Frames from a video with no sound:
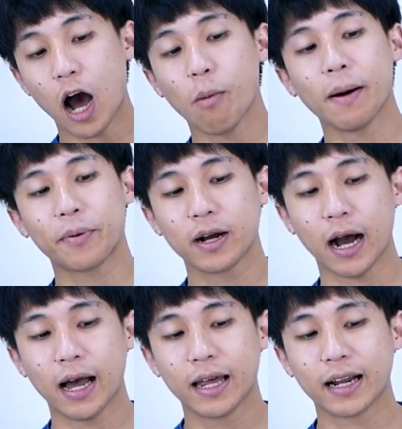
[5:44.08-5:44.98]
เอามาเผื่
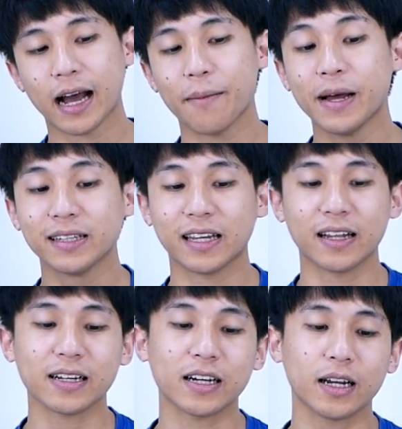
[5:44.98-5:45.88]
อนะครับแต่
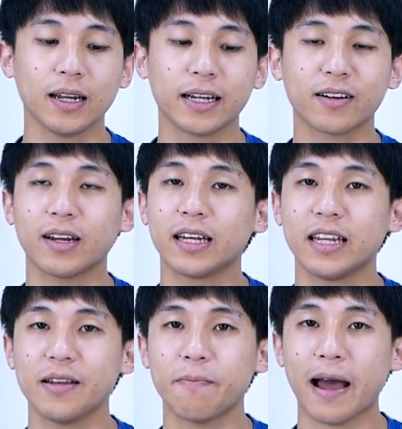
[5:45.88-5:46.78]
ถ้าเกิดเลยกรณี
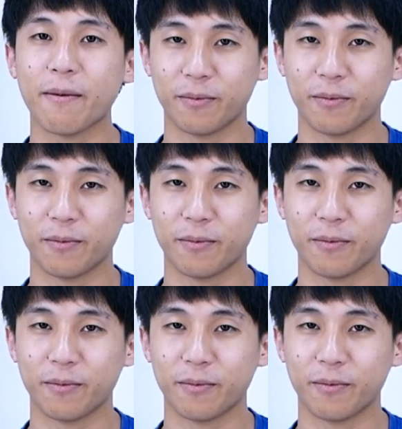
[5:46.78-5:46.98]
นี้ไป